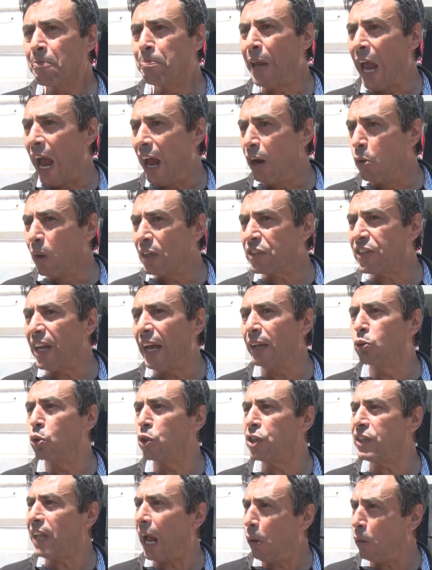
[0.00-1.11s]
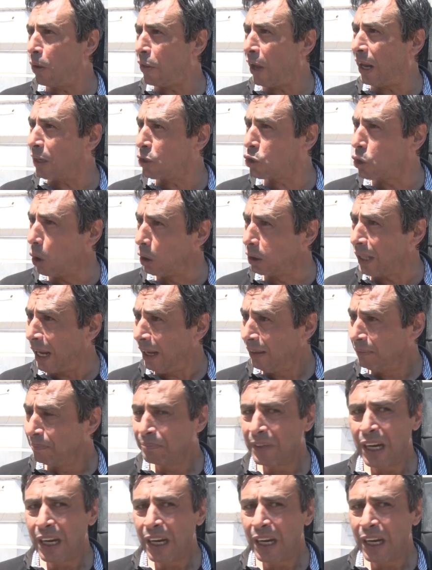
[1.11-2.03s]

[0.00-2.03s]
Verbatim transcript: بهلوسات واستحوذ على السلطه